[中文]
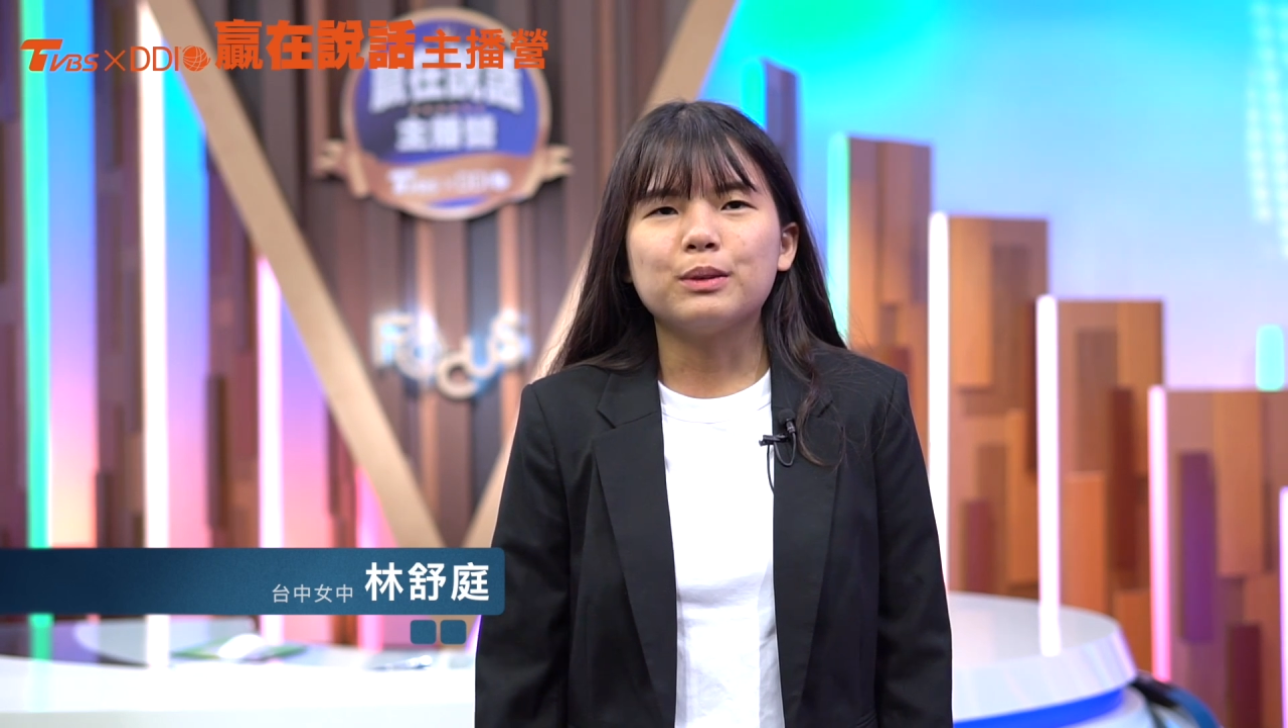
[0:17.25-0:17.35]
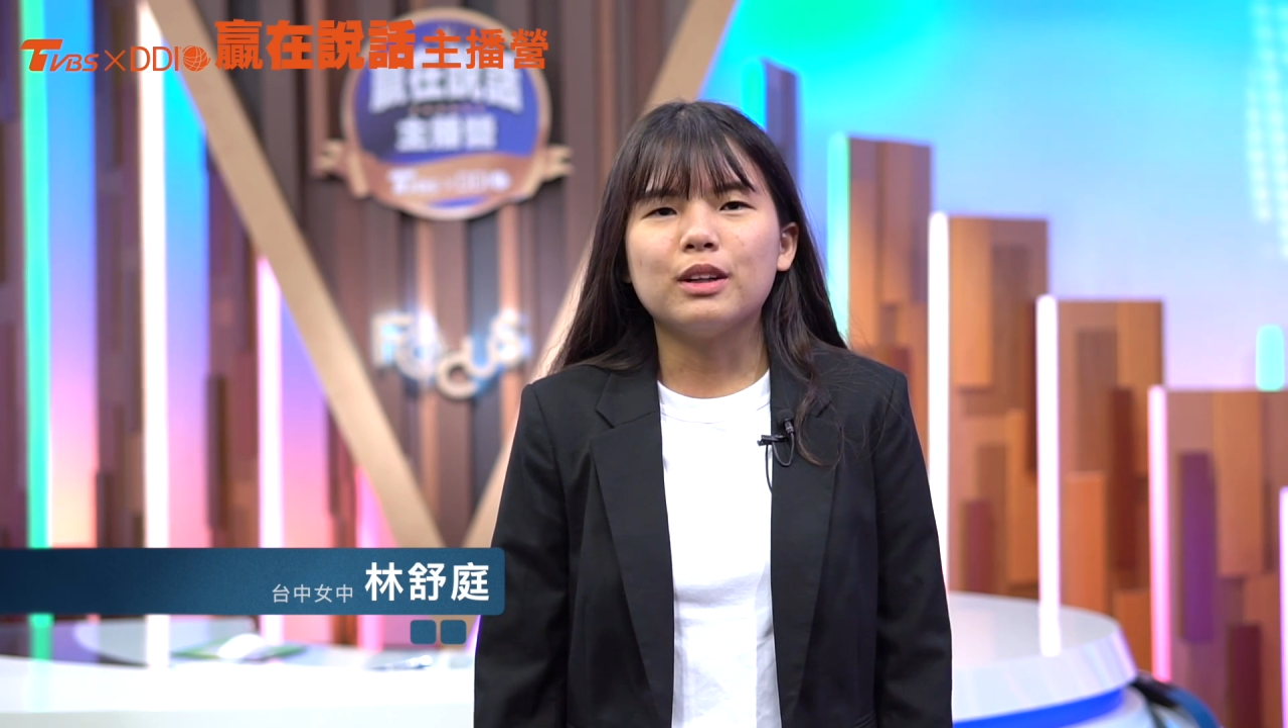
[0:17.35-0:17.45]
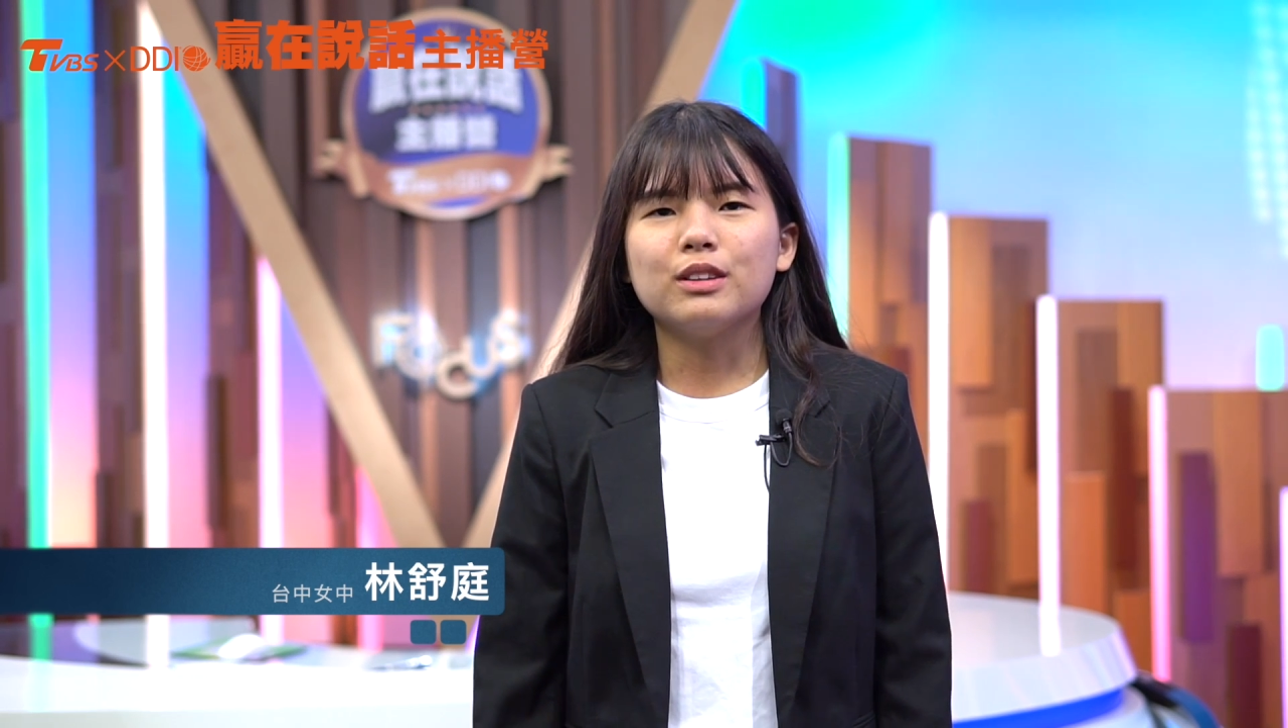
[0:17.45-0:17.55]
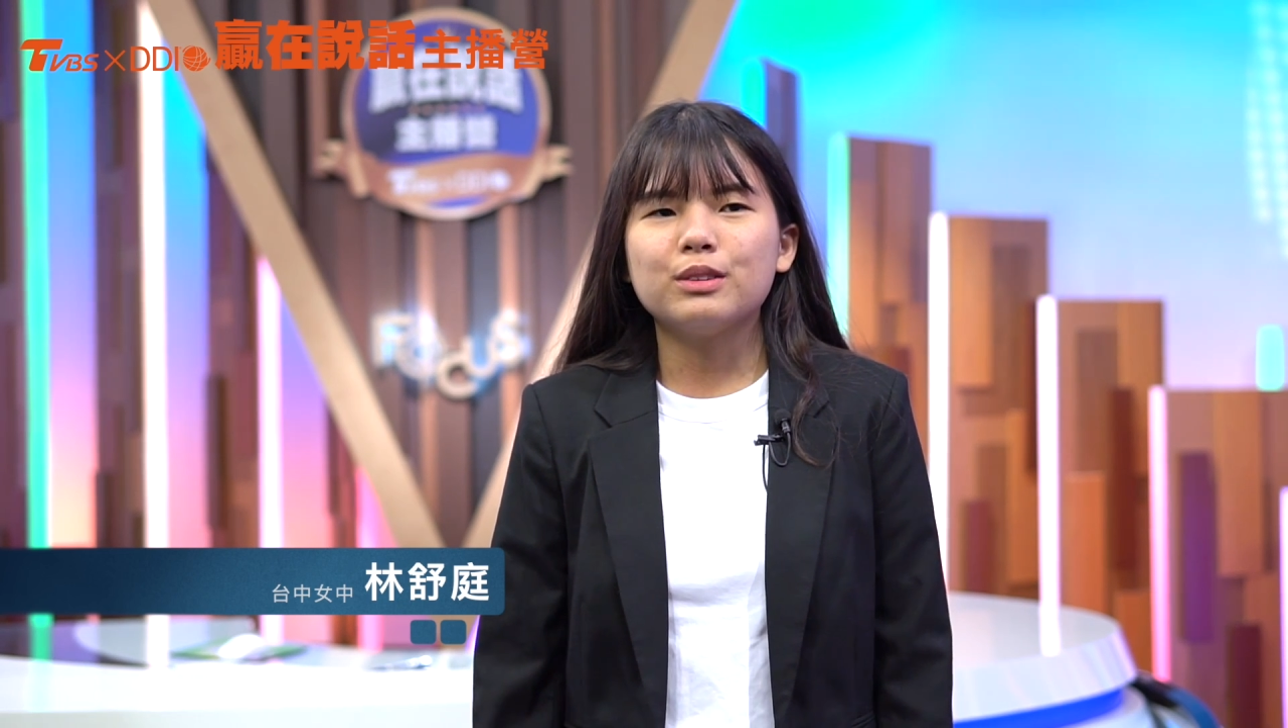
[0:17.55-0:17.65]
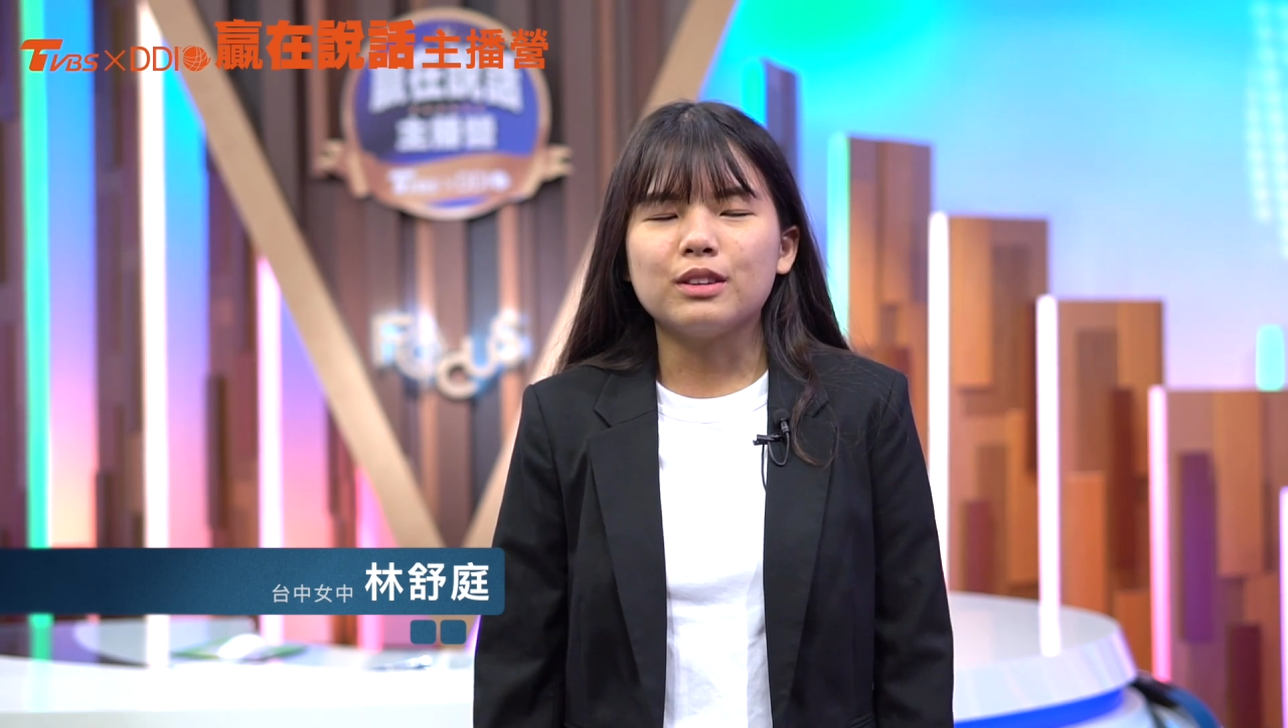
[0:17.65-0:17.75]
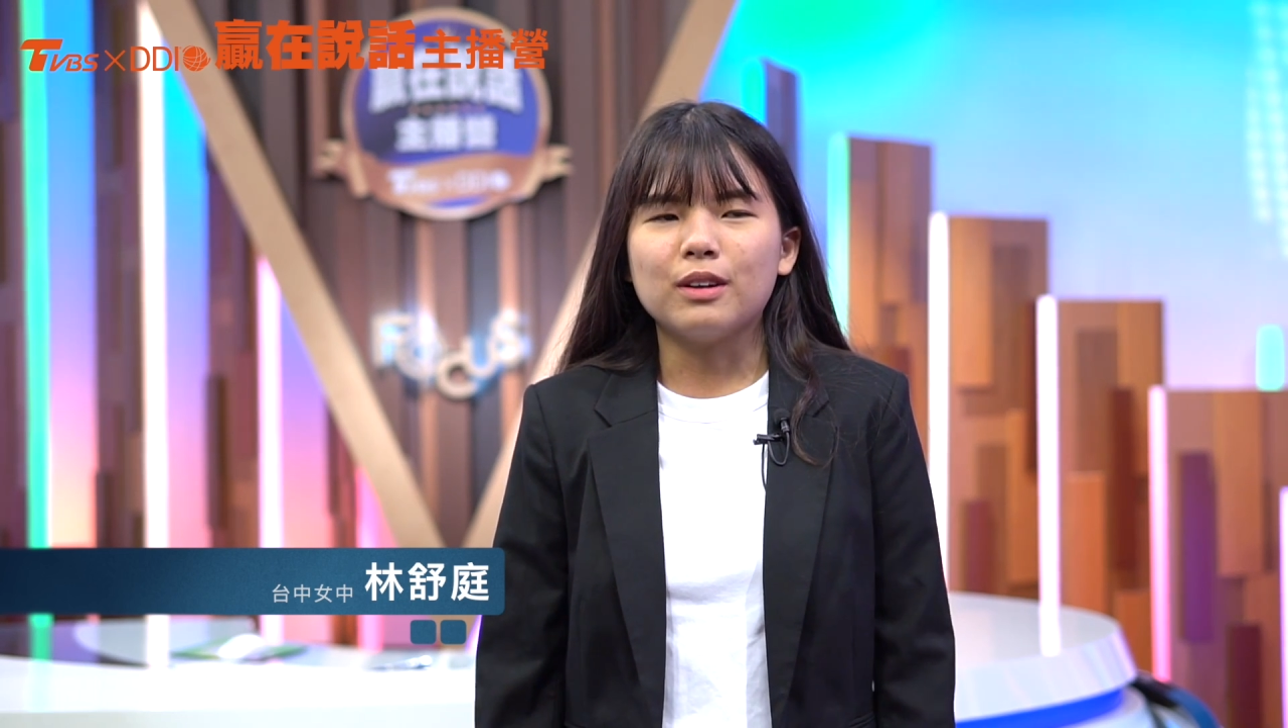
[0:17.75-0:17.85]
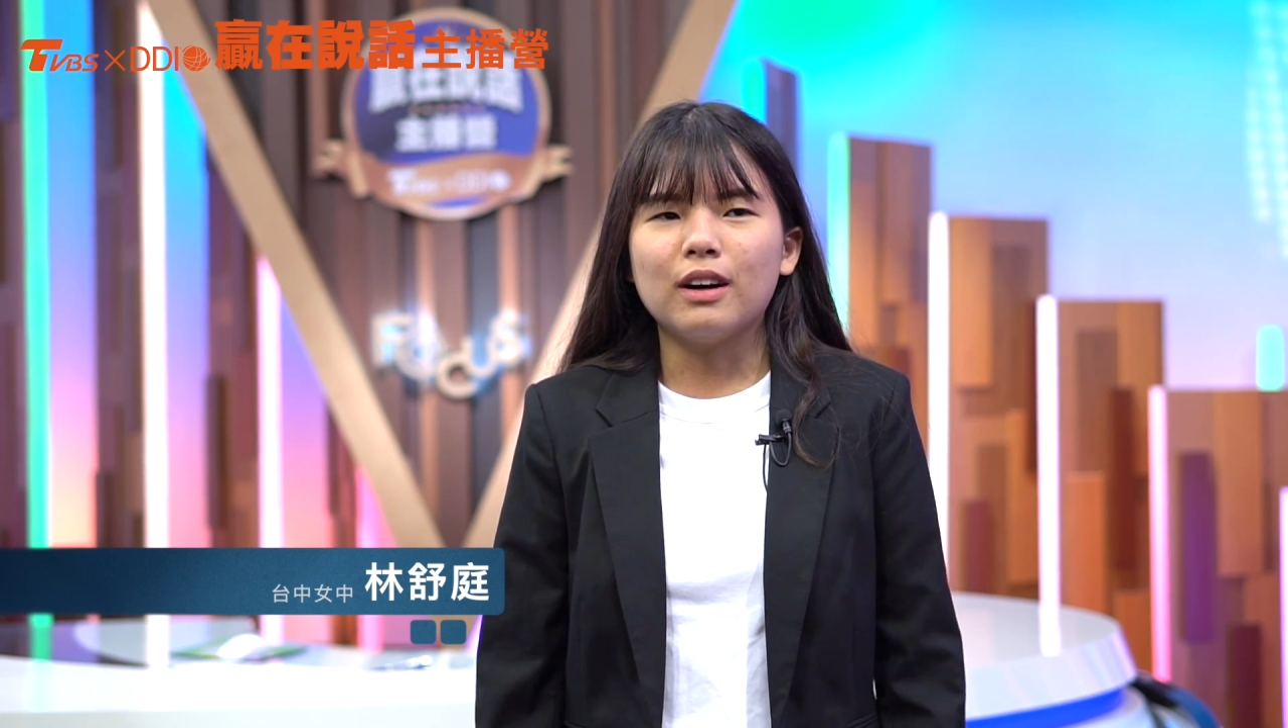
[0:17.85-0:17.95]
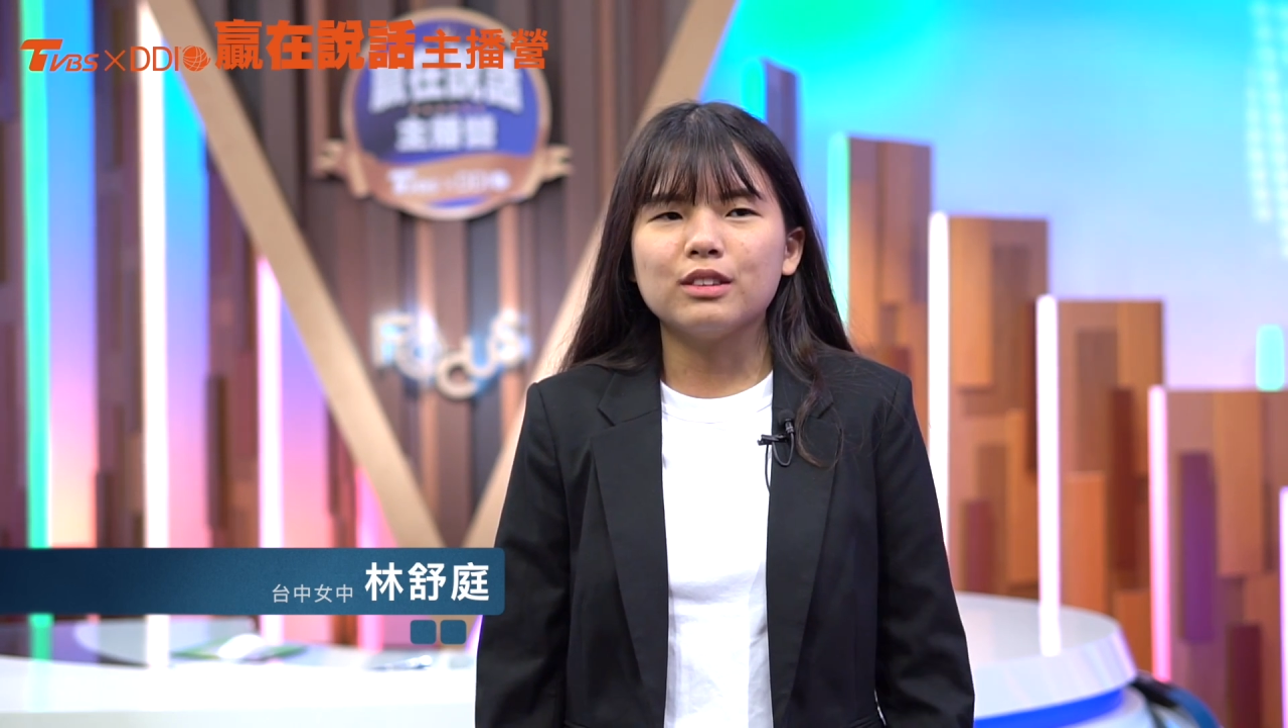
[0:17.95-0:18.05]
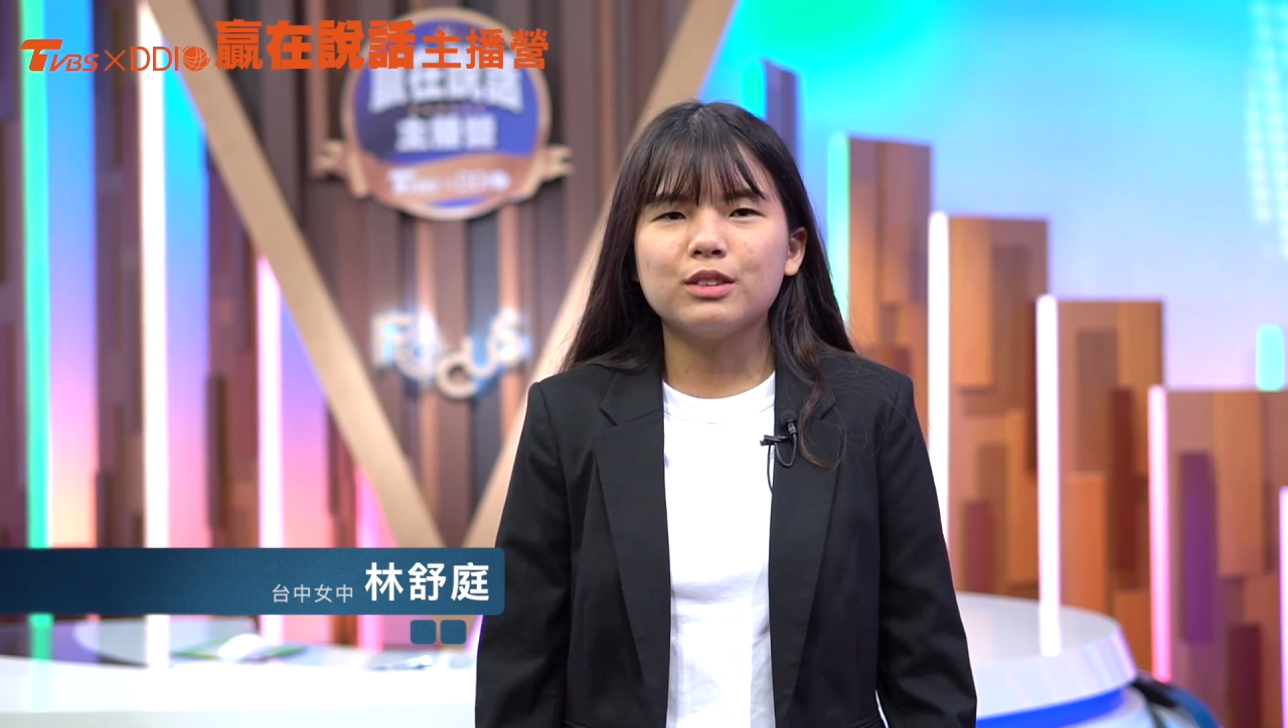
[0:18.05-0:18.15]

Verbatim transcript: 多学